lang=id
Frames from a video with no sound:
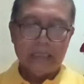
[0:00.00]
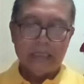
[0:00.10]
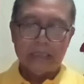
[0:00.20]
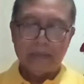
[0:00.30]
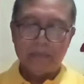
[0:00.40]

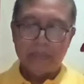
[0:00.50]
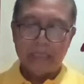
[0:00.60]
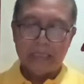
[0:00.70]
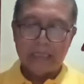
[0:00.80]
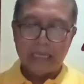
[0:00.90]

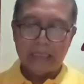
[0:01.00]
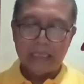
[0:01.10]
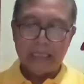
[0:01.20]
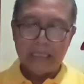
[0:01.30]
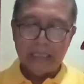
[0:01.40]
sampai saat
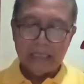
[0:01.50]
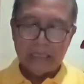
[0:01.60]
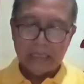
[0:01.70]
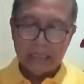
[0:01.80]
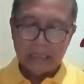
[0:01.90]
ini,
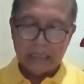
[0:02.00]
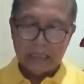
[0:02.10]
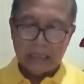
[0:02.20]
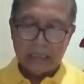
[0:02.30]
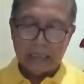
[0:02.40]

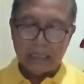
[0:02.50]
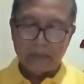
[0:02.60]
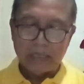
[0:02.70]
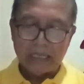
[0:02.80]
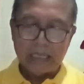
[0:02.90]

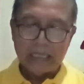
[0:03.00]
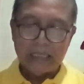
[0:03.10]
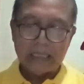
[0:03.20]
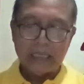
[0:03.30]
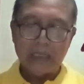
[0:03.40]
yang
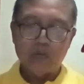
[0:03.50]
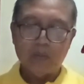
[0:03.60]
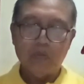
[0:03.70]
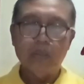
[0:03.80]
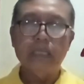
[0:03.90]
mana dari
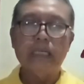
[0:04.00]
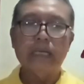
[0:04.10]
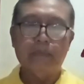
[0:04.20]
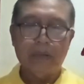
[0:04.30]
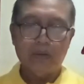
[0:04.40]

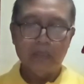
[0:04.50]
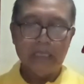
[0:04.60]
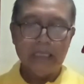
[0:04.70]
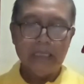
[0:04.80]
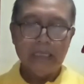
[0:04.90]
23
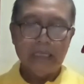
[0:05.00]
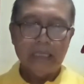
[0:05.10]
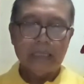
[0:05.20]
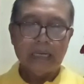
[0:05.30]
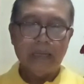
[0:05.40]
paroki
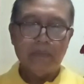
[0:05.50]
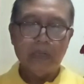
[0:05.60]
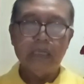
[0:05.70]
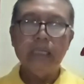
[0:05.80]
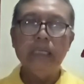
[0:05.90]
telah
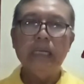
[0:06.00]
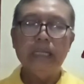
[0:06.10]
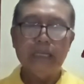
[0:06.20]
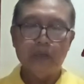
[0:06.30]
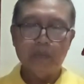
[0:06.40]
berdiri
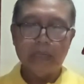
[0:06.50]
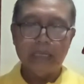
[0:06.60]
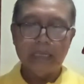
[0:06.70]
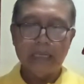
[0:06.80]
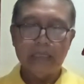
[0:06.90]
Legio
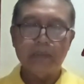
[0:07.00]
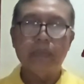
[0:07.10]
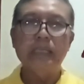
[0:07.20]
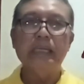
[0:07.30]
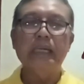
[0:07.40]
Maria
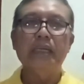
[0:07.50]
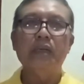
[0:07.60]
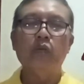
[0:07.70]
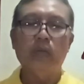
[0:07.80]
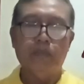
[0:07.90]
sebanyak
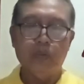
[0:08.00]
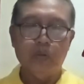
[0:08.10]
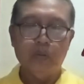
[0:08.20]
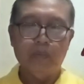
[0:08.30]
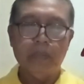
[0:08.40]

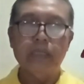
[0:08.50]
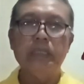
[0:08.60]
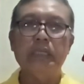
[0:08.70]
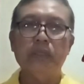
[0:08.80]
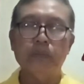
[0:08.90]
20
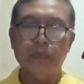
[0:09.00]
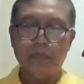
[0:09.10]
presidium.